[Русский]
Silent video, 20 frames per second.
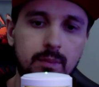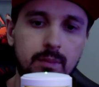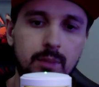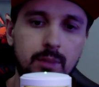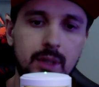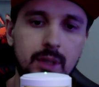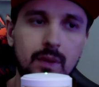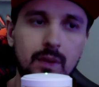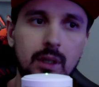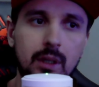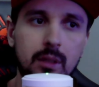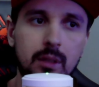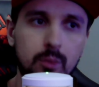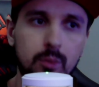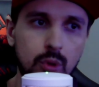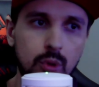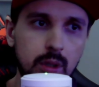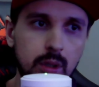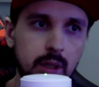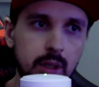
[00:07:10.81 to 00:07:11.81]
Подсветок
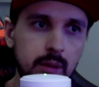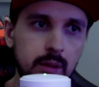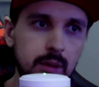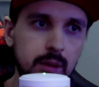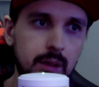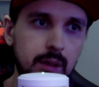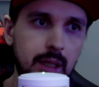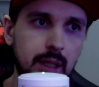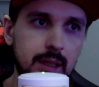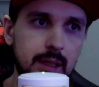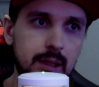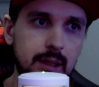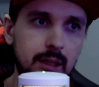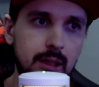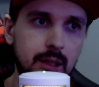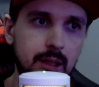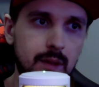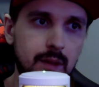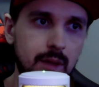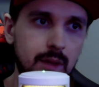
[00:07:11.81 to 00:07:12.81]
много, разные
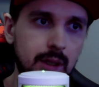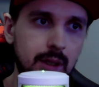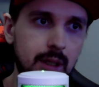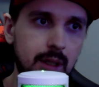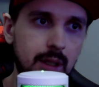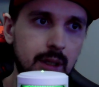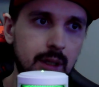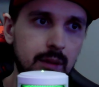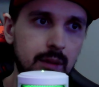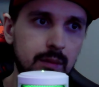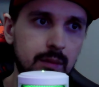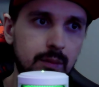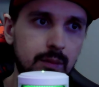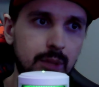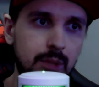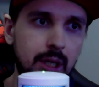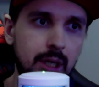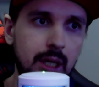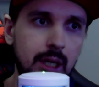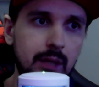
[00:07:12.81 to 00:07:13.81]
расцветки,
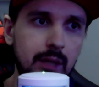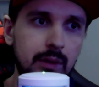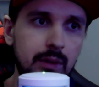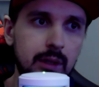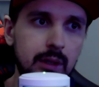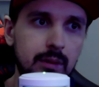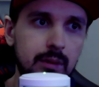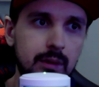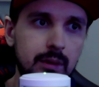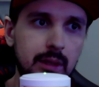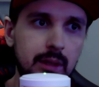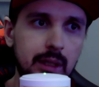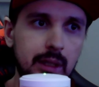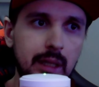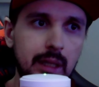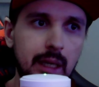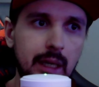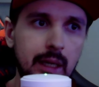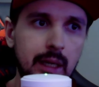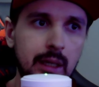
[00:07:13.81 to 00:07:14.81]
переливы и так
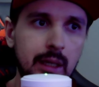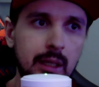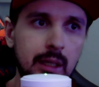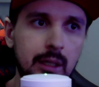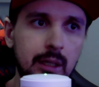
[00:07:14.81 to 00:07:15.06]
далее.